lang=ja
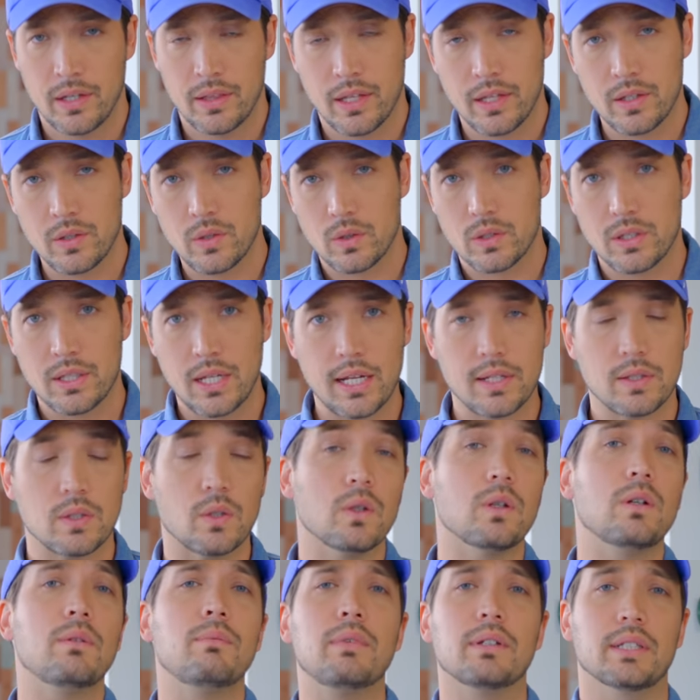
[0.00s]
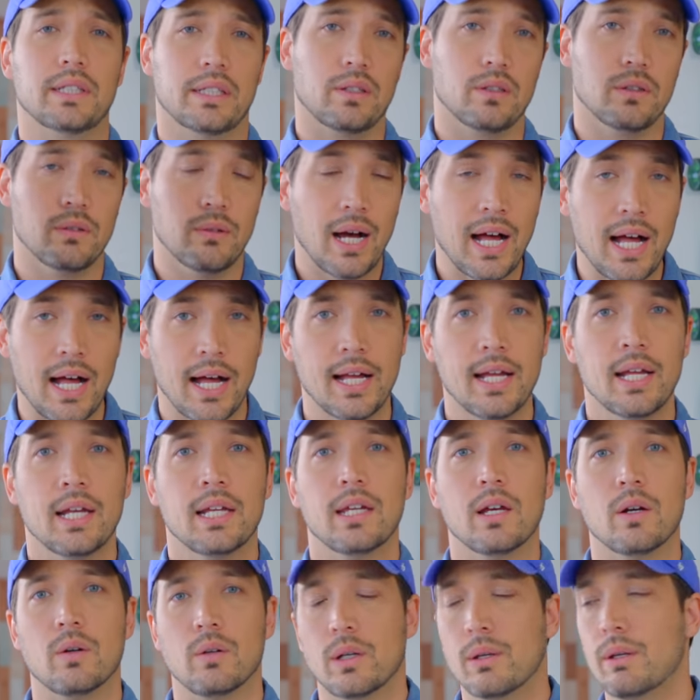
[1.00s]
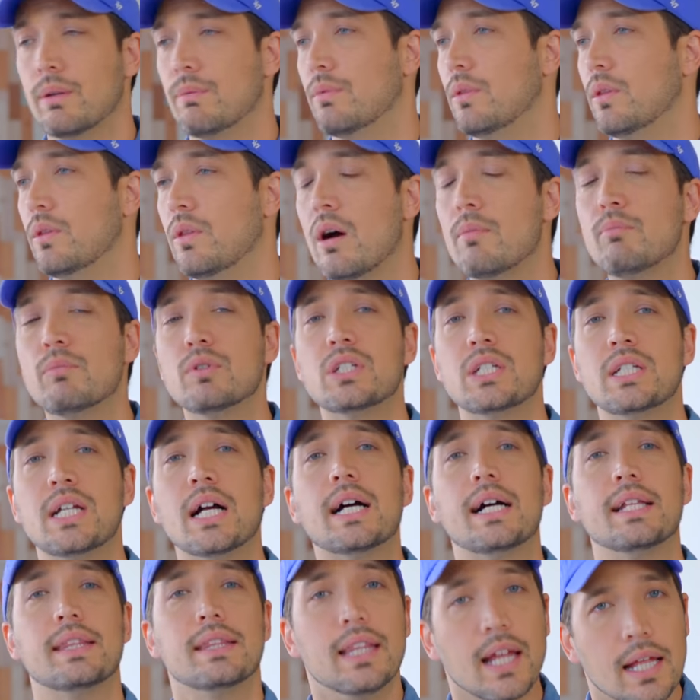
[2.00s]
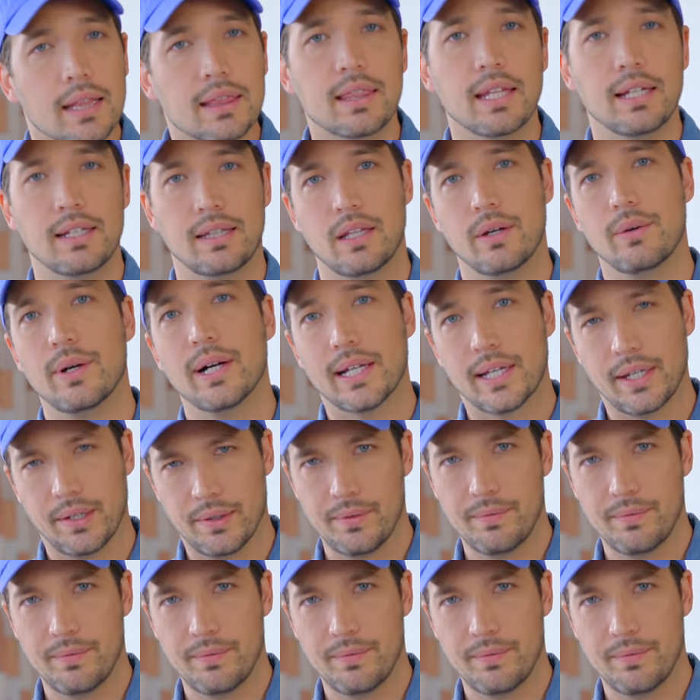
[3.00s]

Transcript: でそしたらその人は「いや俺何もしなかった」って言ったわけ